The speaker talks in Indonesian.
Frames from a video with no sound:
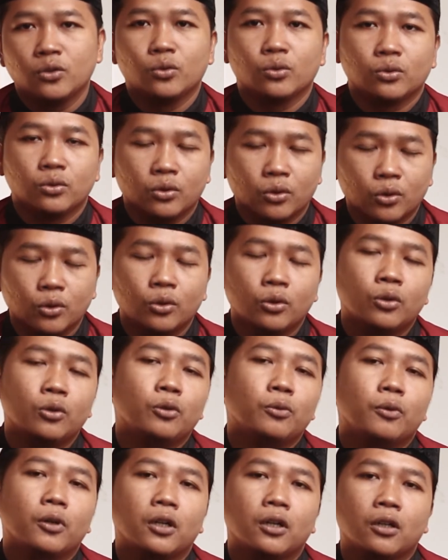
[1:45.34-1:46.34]

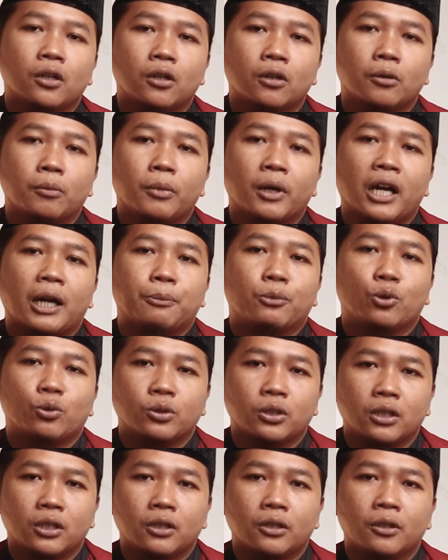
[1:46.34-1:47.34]
Justru eh,
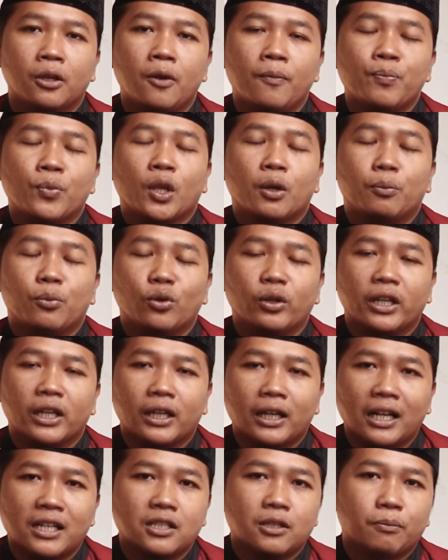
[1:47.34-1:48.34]
mengabdusi
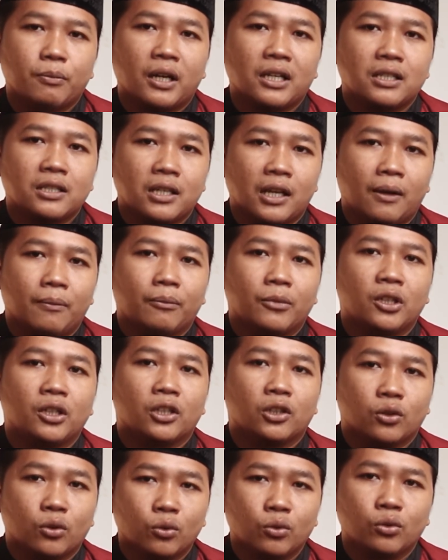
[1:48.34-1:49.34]
boneka semacam
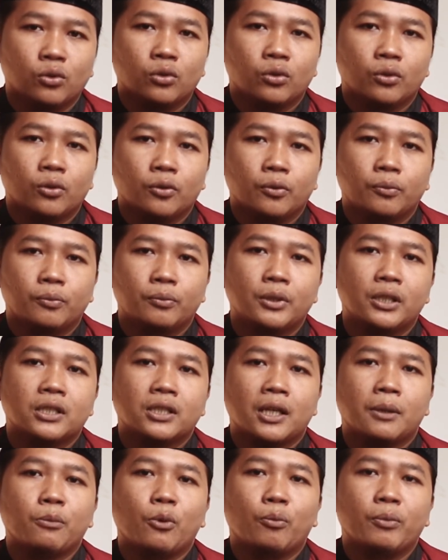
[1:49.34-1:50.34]
itu
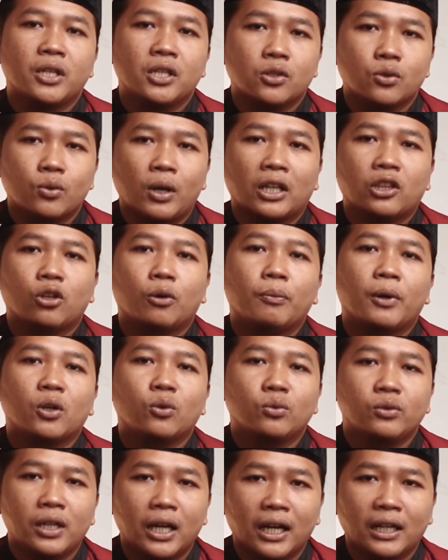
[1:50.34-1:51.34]
bisa memicu atau
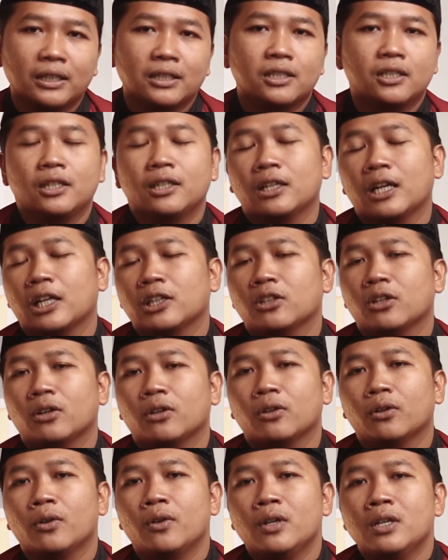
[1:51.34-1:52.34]
mengundang jin
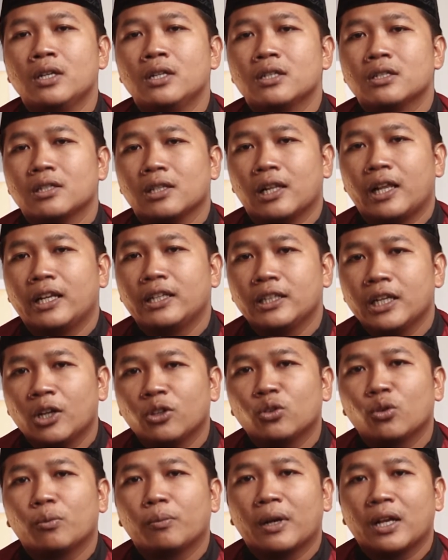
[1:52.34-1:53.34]
atau
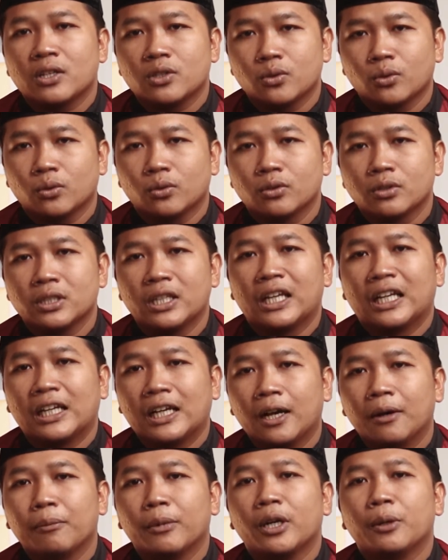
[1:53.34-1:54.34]
selainnya untuk masuk
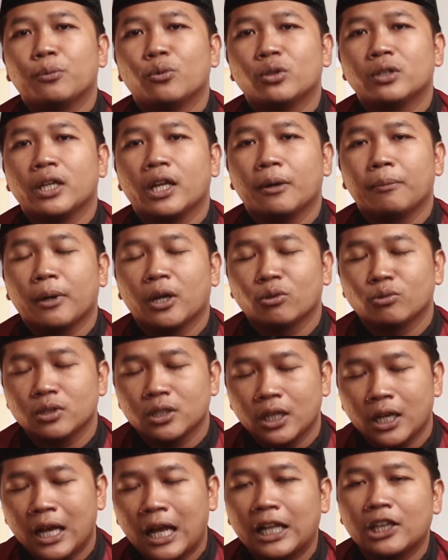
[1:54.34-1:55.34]
sehingga menipu daya
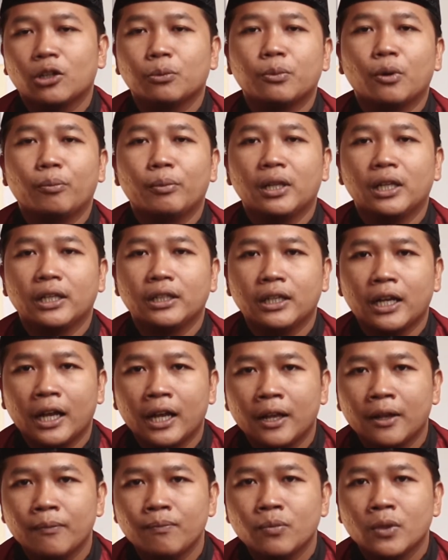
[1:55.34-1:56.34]
manusia atau
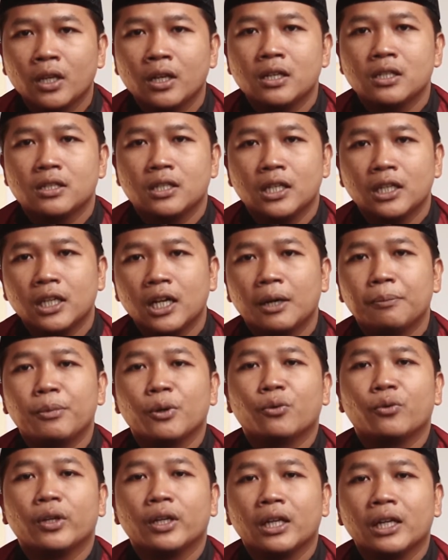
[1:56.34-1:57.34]
pemiliknya sehingga
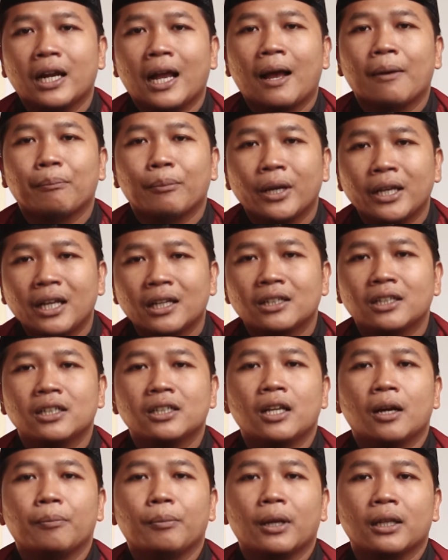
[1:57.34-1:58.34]
berpikir apa yang
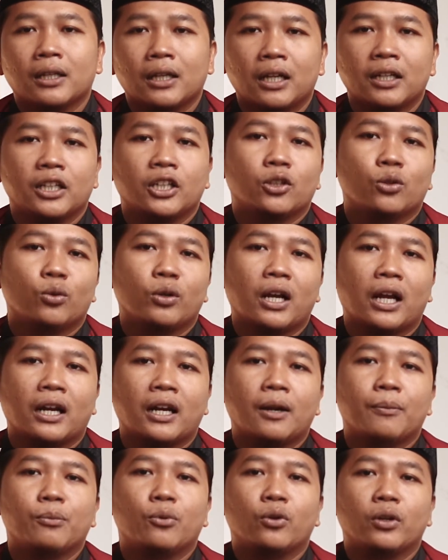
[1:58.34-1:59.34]
didapatkan itu
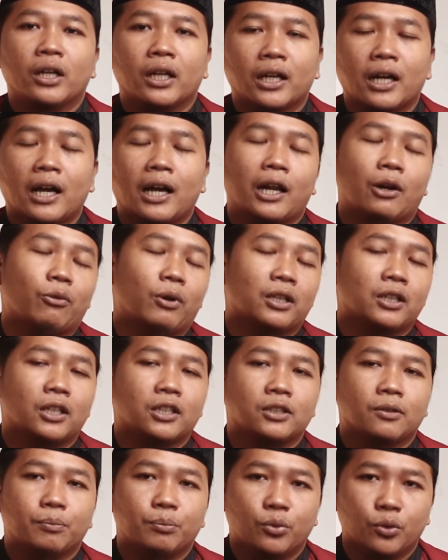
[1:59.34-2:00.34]
karena boneka arwah
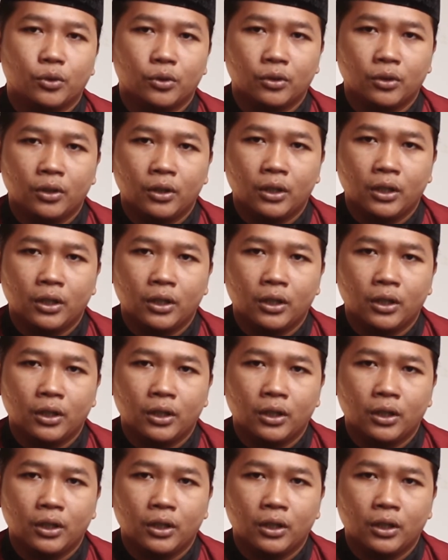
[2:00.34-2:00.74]
tersebut